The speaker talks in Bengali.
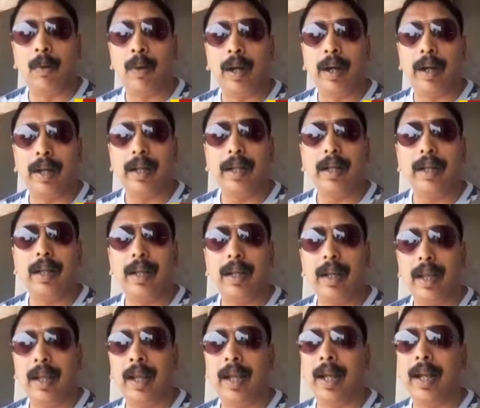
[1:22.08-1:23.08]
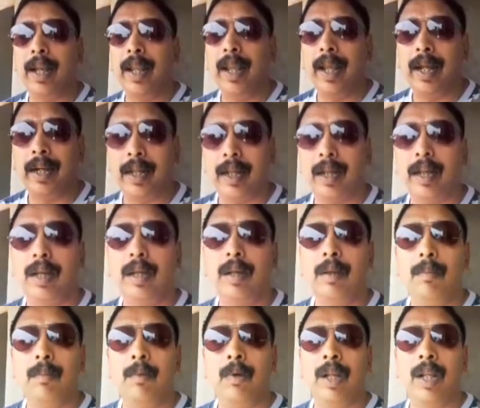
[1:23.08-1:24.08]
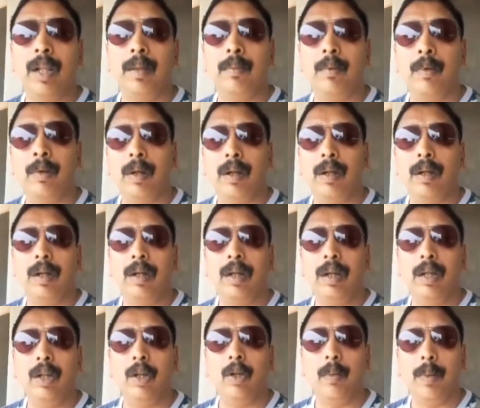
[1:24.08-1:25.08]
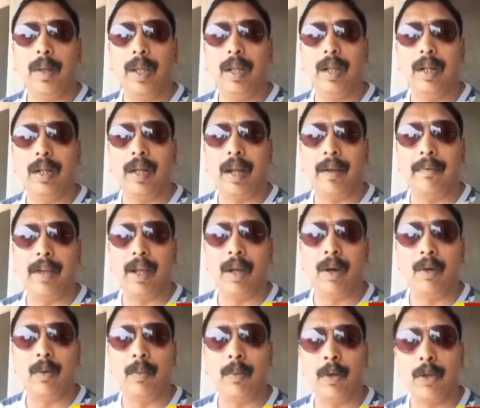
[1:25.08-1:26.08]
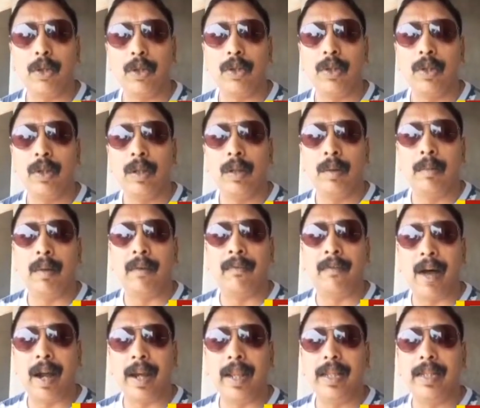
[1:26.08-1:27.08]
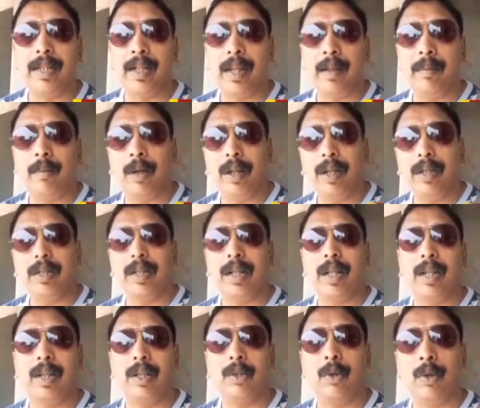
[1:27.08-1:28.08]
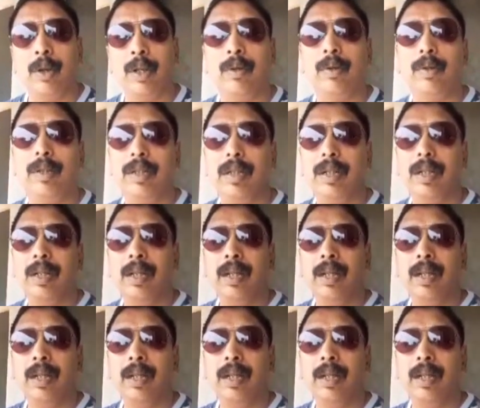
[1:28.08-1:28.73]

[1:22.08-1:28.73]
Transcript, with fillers: ওয়ার্ড এখানে একটা বুনিয়াদপুর টিওপি ট্রাফিক আউটপোস্ট বা ফাড়ি যেটাই বলেন সেটা একটা তৈরি হচ্ছে